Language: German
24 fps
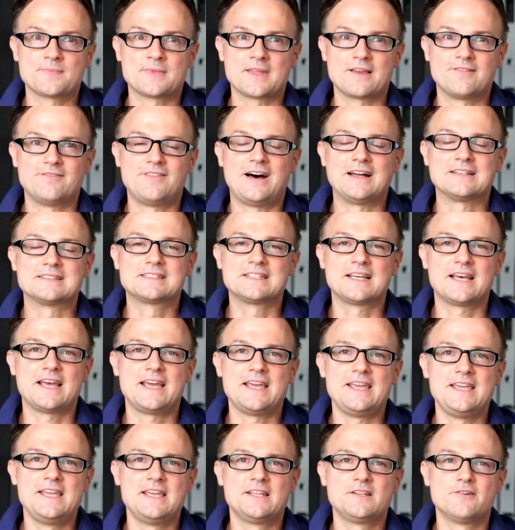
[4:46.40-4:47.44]
waren
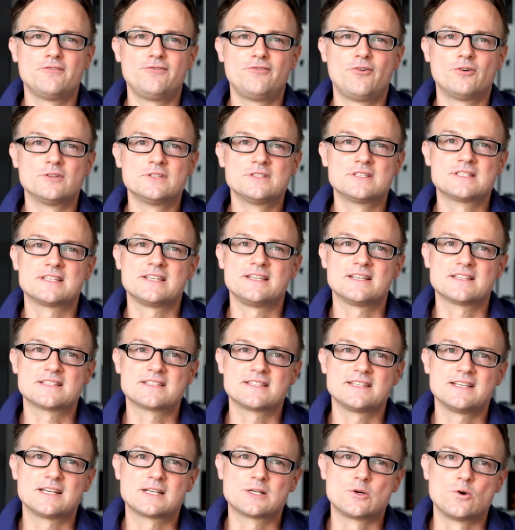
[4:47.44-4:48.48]
drei davon sehr,
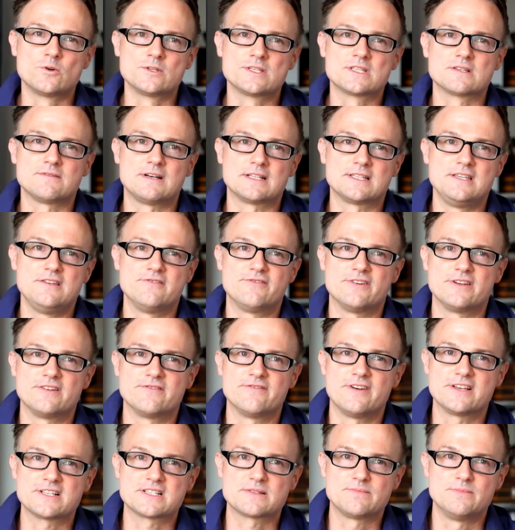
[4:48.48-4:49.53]
sehr konservative
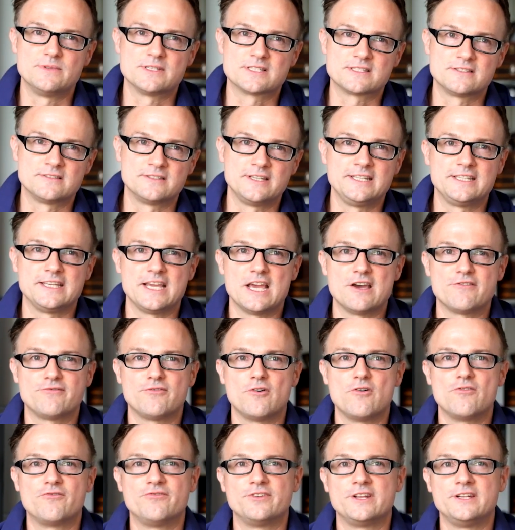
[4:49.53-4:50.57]
Investments. Ein ETF
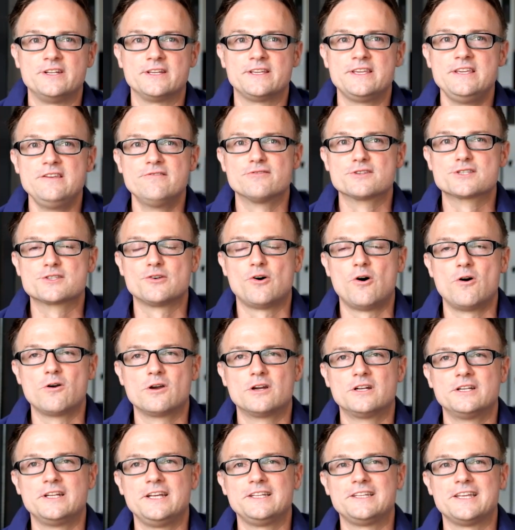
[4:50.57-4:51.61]
auf einen
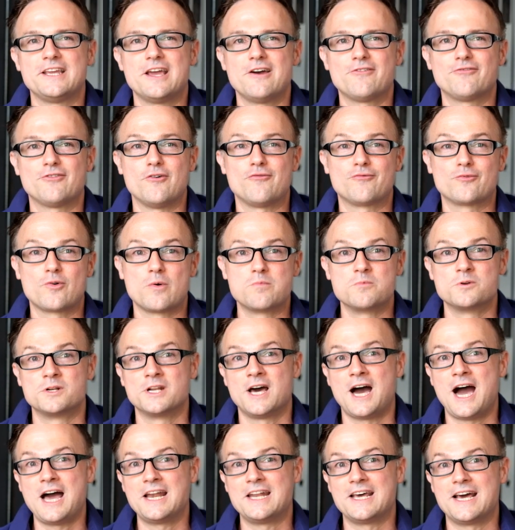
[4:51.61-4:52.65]
Energieversorger, ein ETF auf
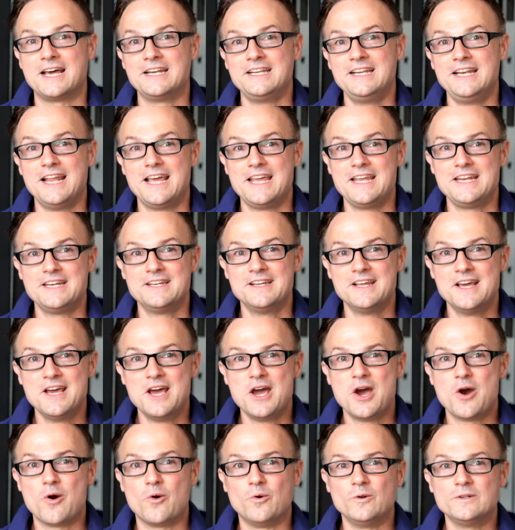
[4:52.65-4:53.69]
Kommunalanleihen
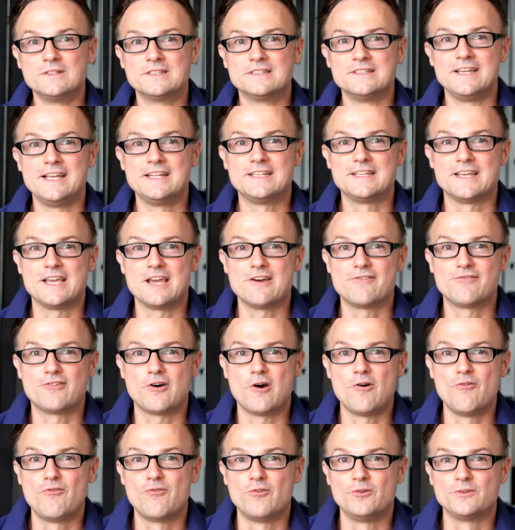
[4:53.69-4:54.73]
und ein ETF
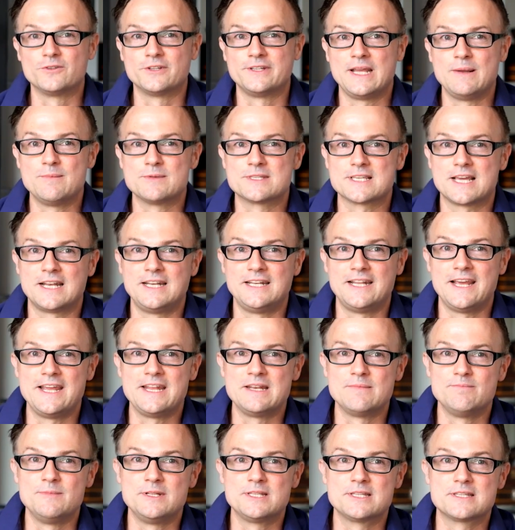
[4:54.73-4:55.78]
auf
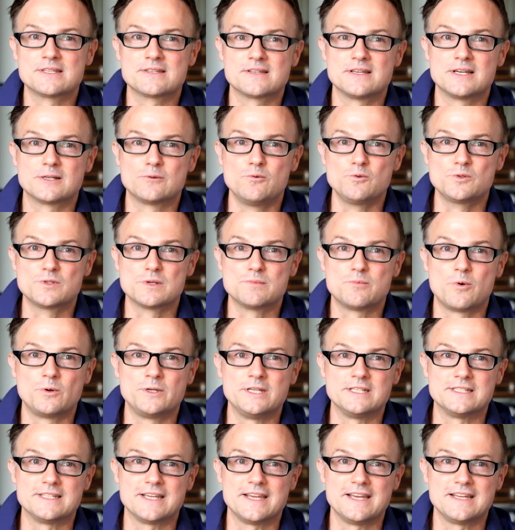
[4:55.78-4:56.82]
Unternehmensanleihen mit äh, guter
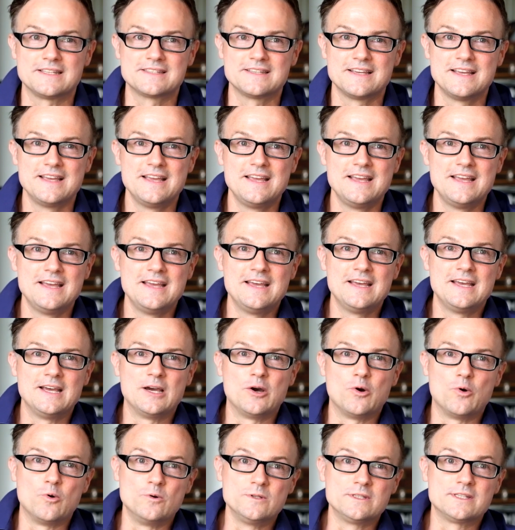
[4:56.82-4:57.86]
Bonität.
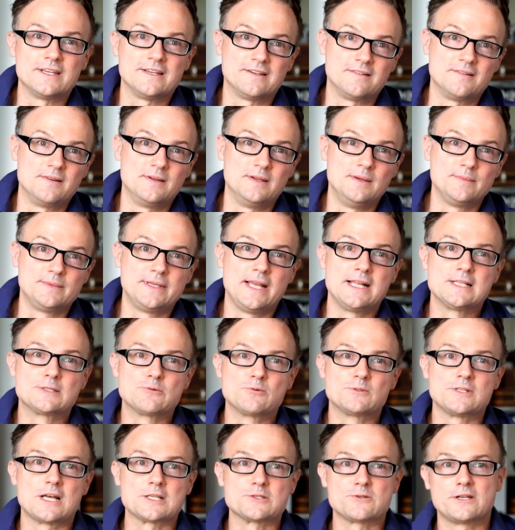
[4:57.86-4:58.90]
Und äh, im
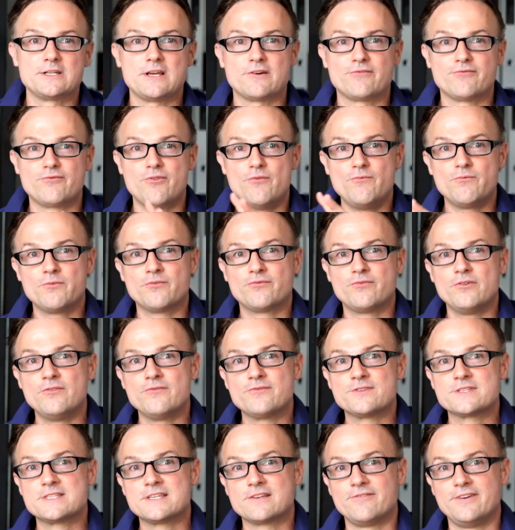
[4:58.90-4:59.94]
Gegenzug dazu hat er ja
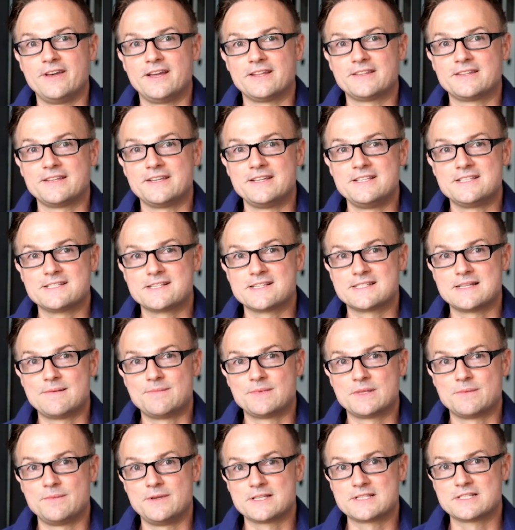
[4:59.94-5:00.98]
55 Werte
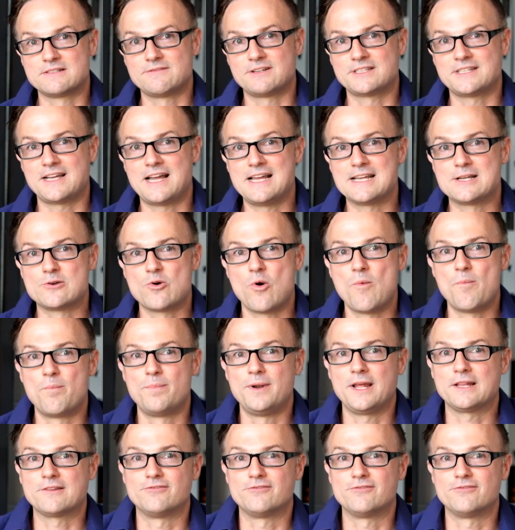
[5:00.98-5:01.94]
insgesamt im ersten Quartal komplett